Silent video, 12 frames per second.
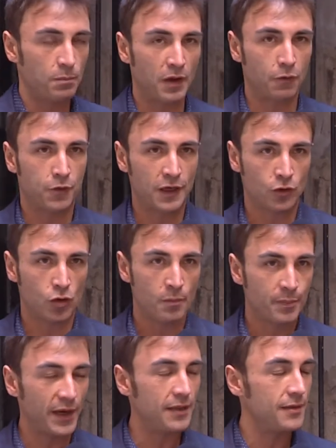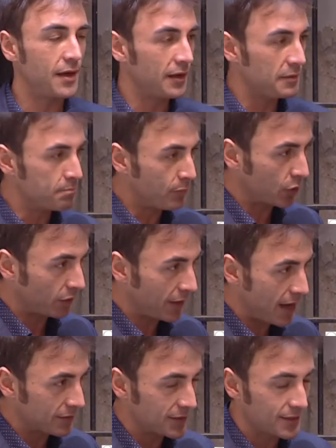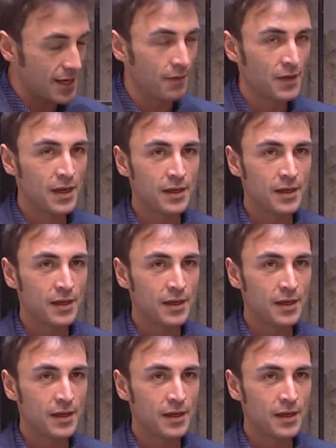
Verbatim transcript: per far comprendere l'importanza